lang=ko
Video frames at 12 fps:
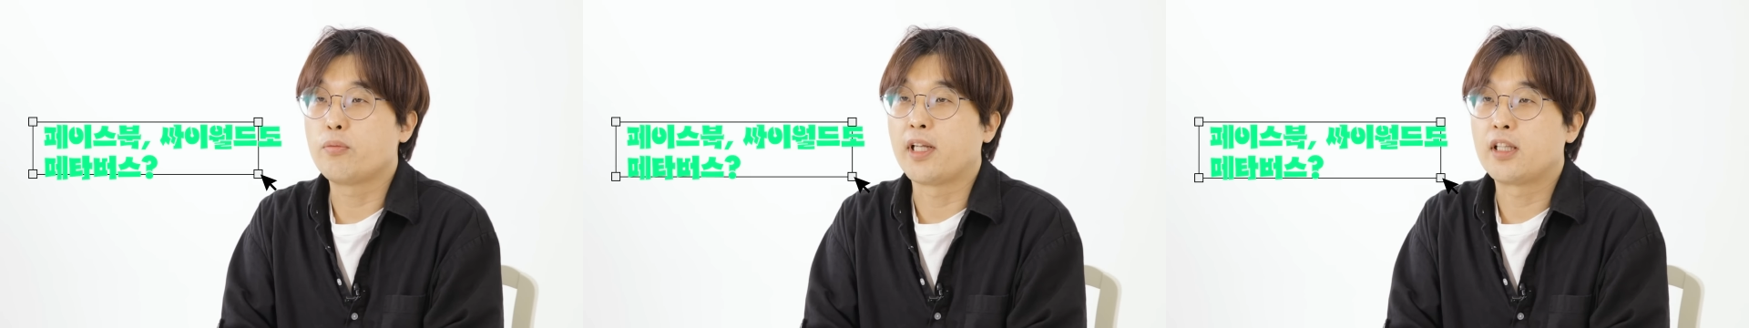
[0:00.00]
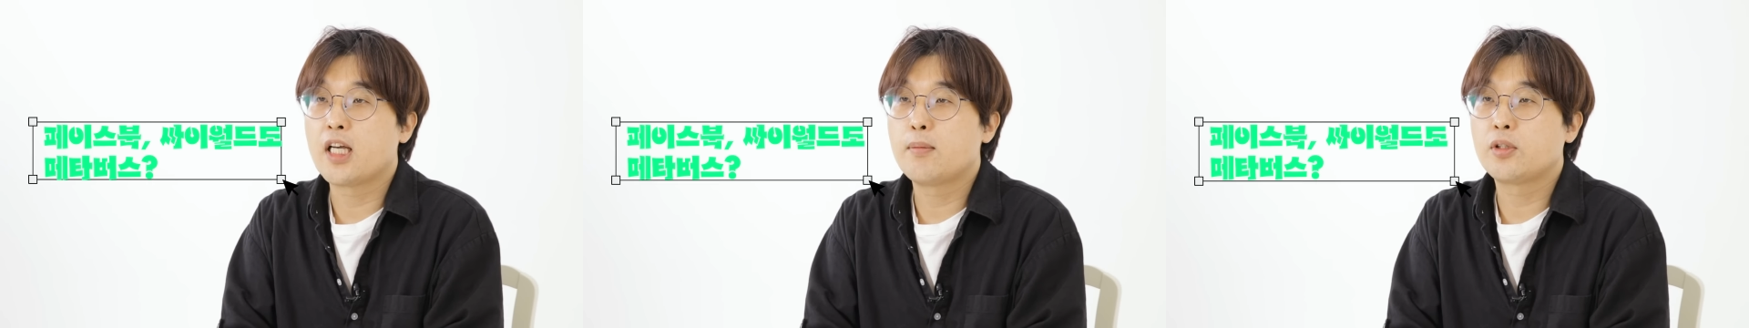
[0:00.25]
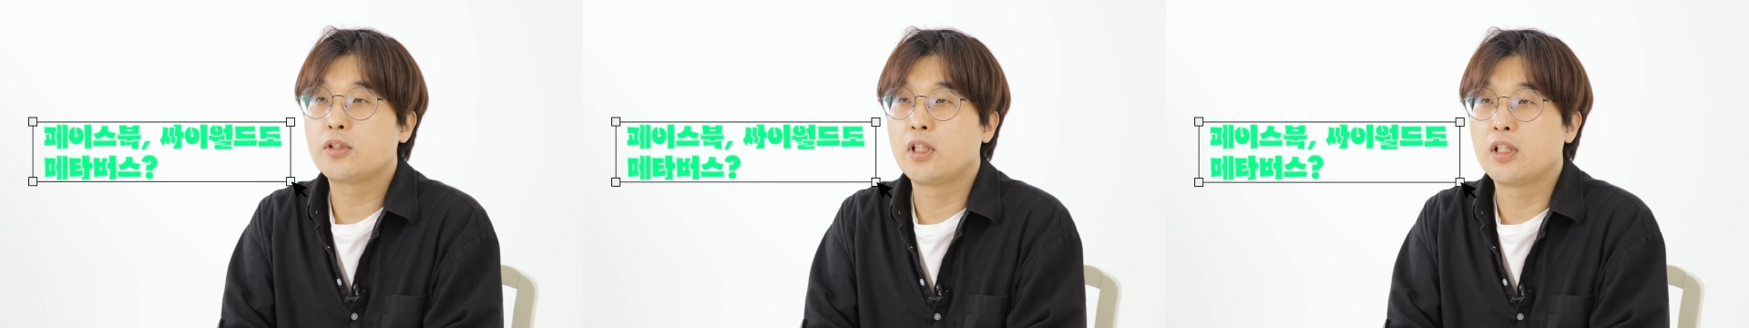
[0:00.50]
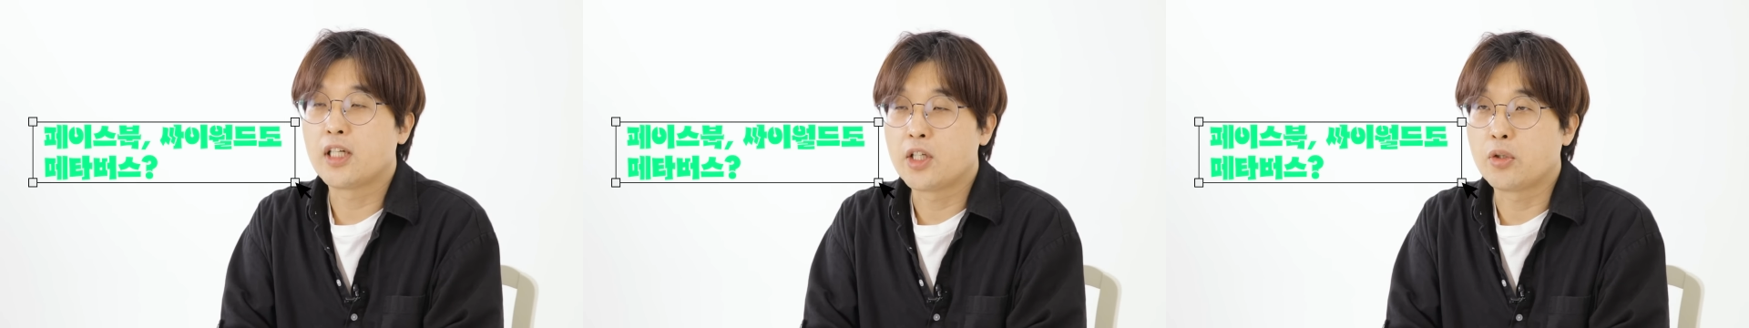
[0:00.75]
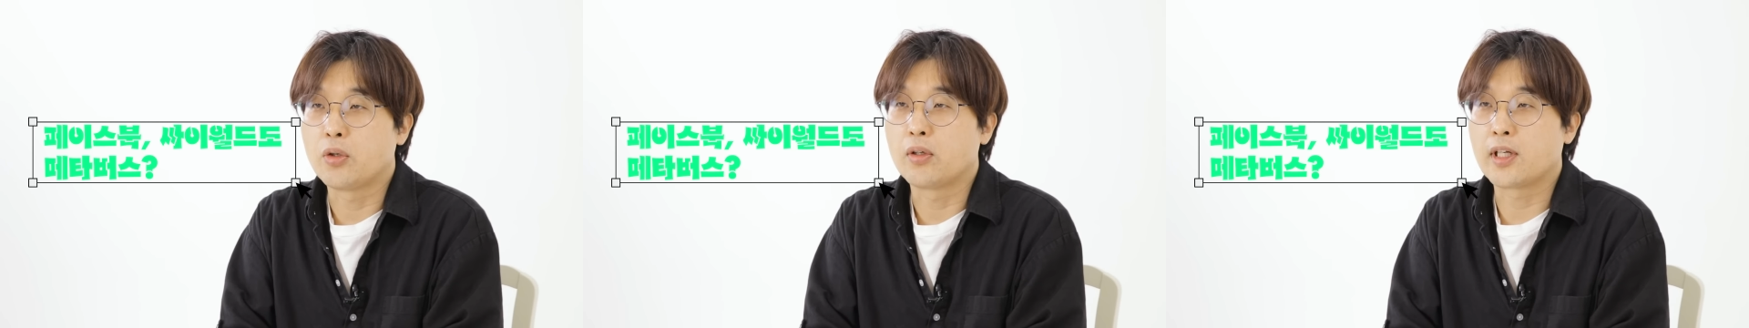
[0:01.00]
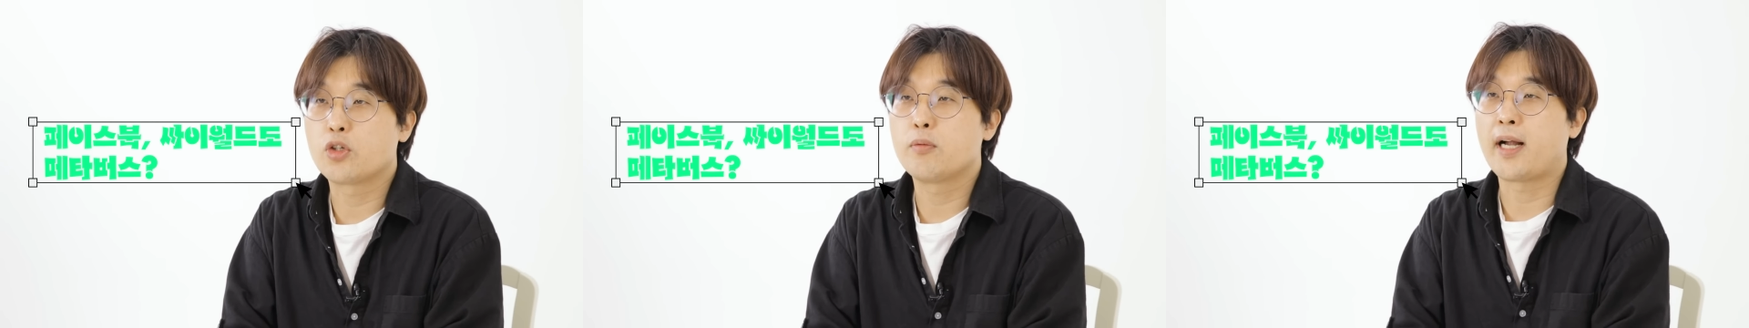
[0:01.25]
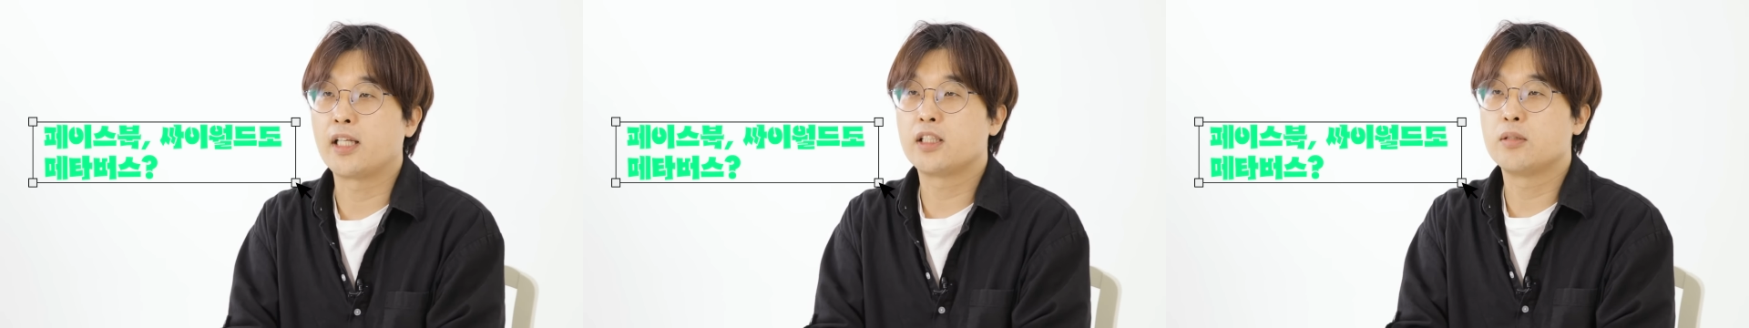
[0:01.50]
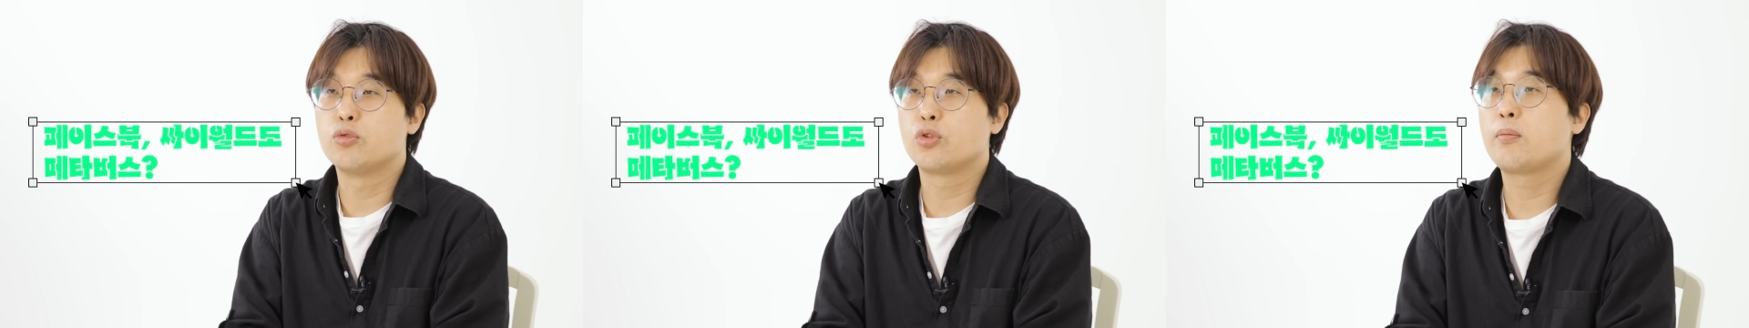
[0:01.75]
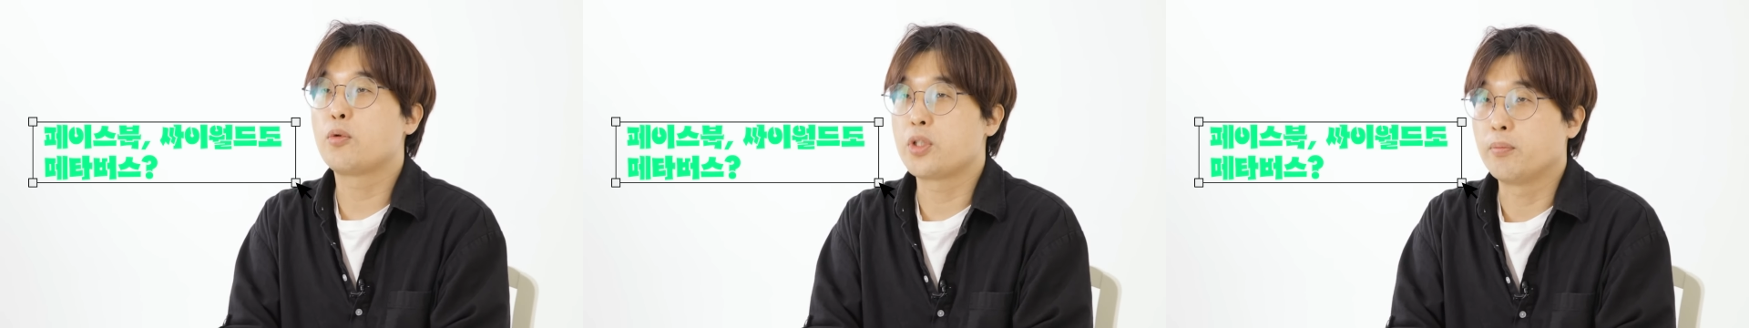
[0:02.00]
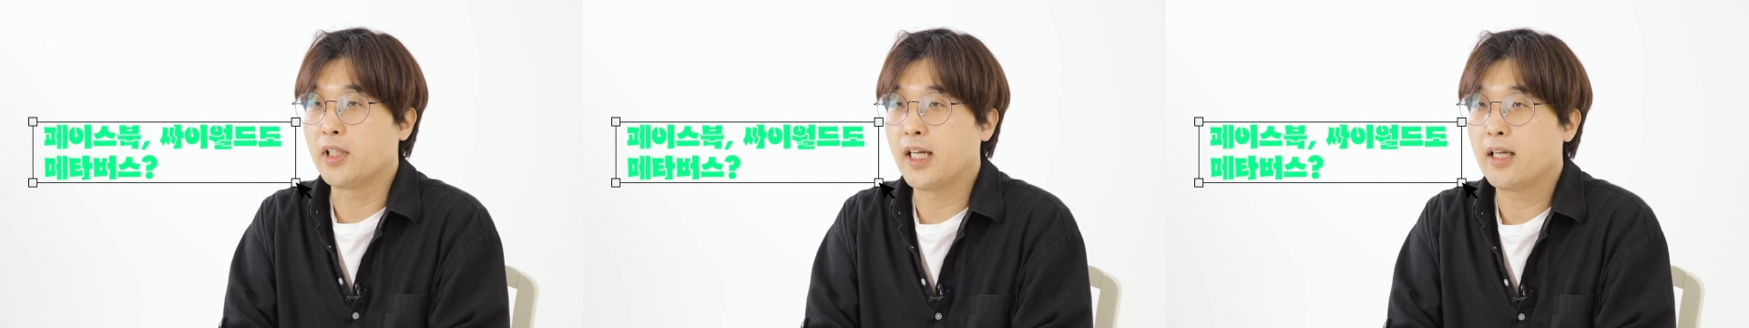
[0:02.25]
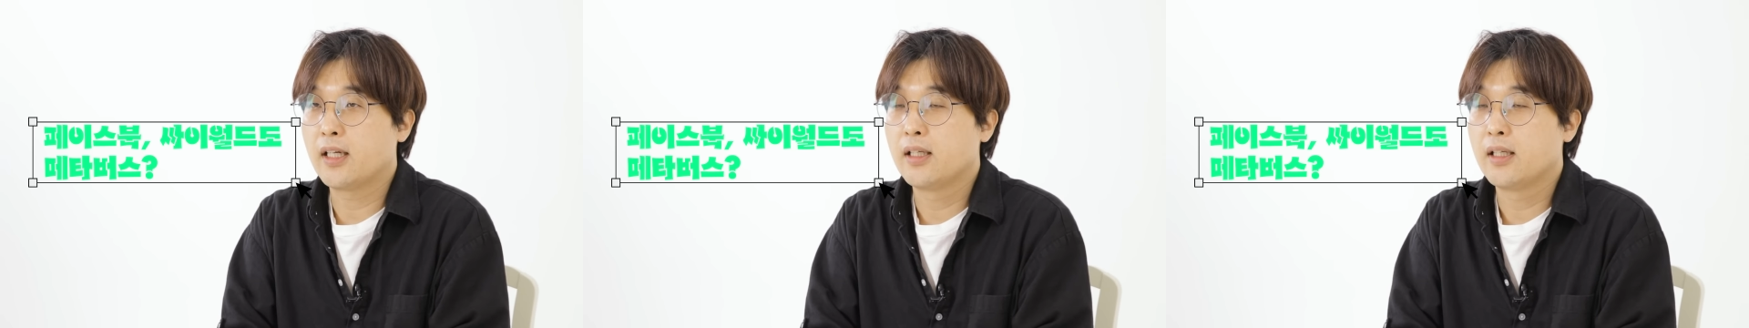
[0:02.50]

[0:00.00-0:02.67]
메타버스인가요? 라고 많이들 물어보십니다.